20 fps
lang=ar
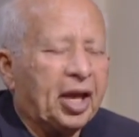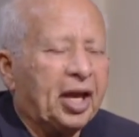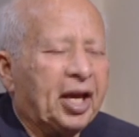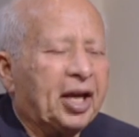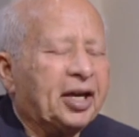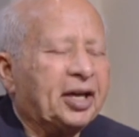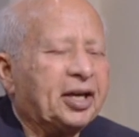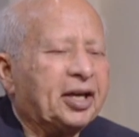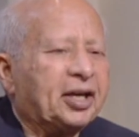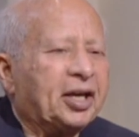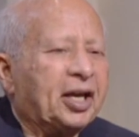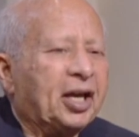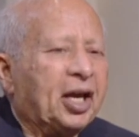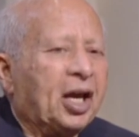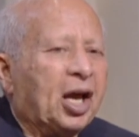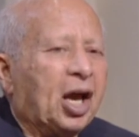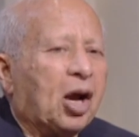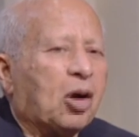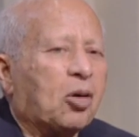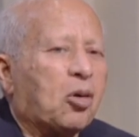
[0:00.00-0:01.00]
ان
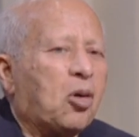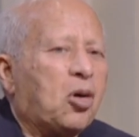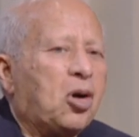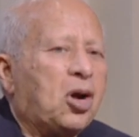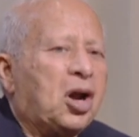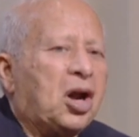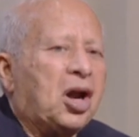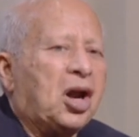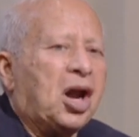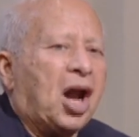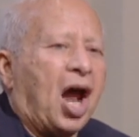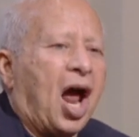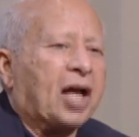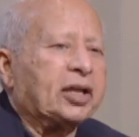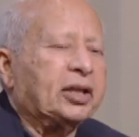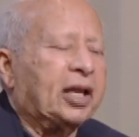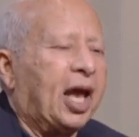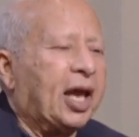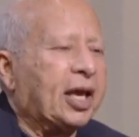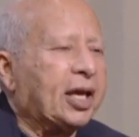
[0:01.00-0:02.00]
كل
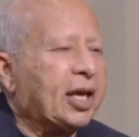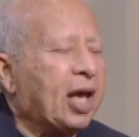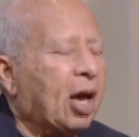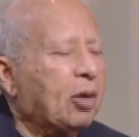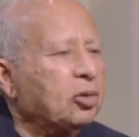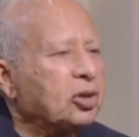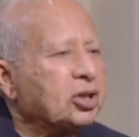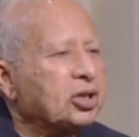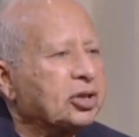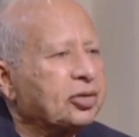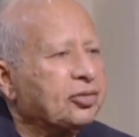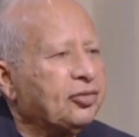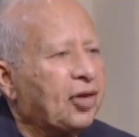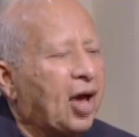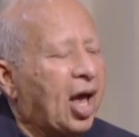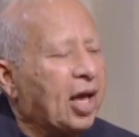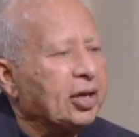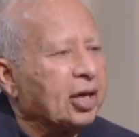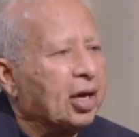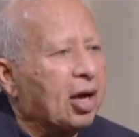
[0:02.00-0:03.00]
حد هيتجوز في
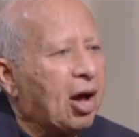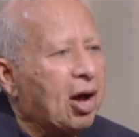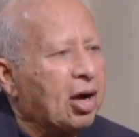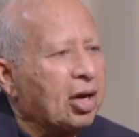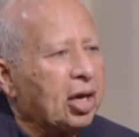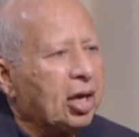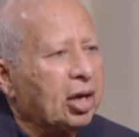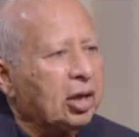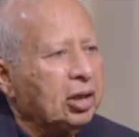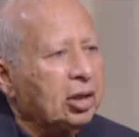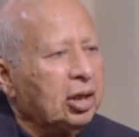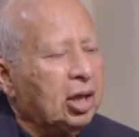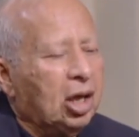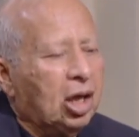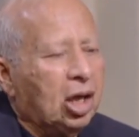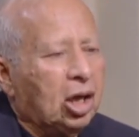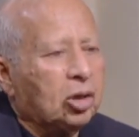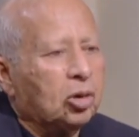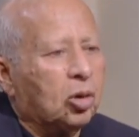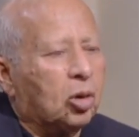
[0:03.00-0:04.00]
اي قريه
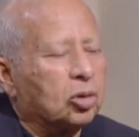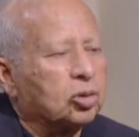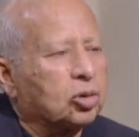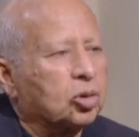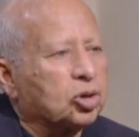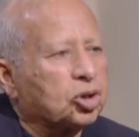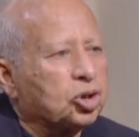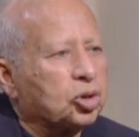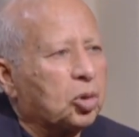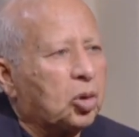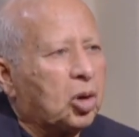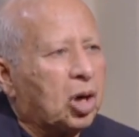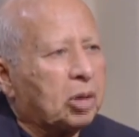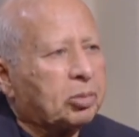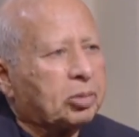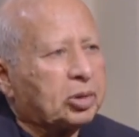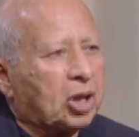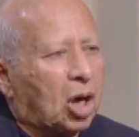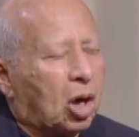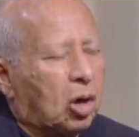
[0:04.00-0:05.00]
يحطوا الشوار
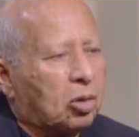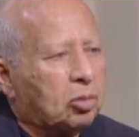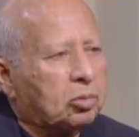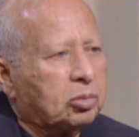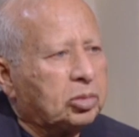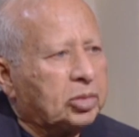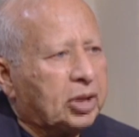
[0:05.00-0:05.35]
بتاعهم